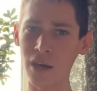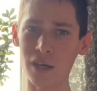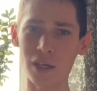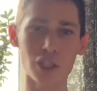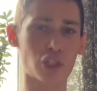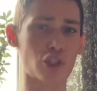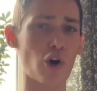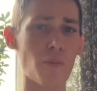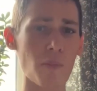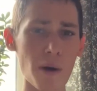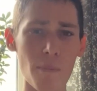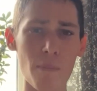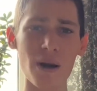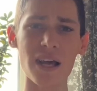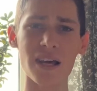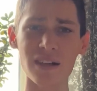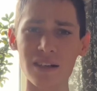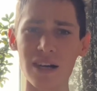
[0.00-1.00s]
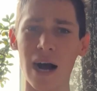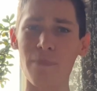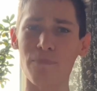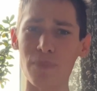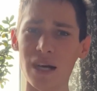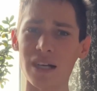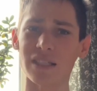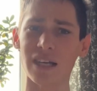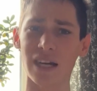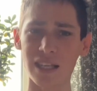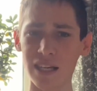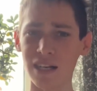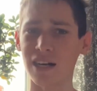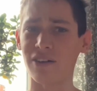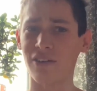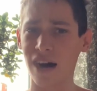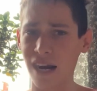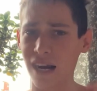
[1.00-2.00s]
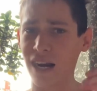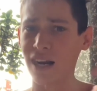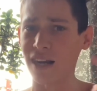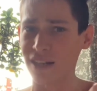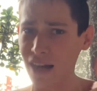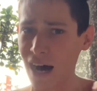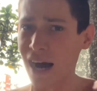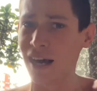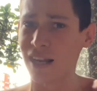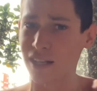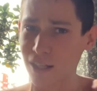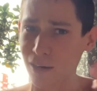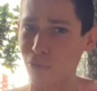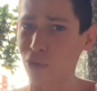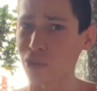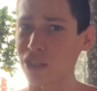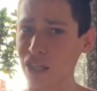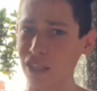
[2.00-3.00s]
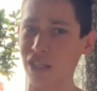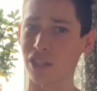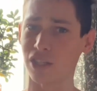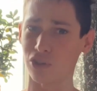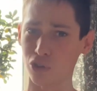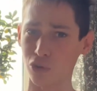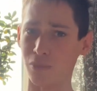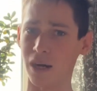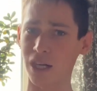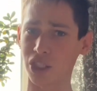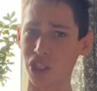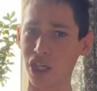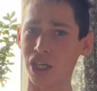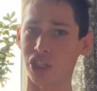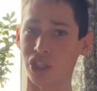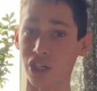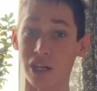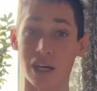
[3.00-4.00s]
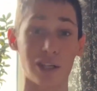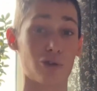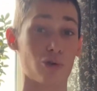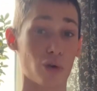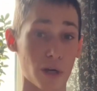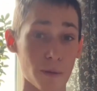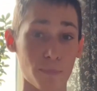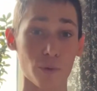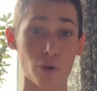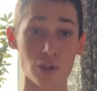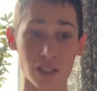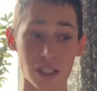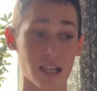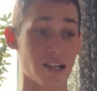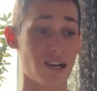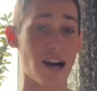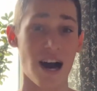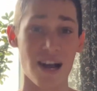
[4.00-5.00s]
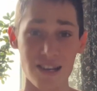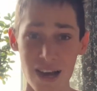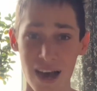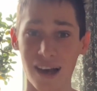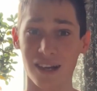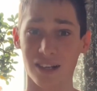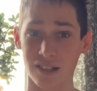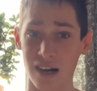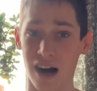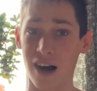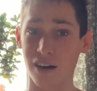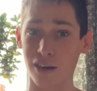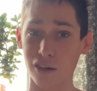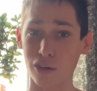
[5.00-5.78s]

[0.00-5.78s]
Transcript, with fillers: Чтобы, блин, капец, они говорили, да, это вот этот сумасшедший, который просто гоняет как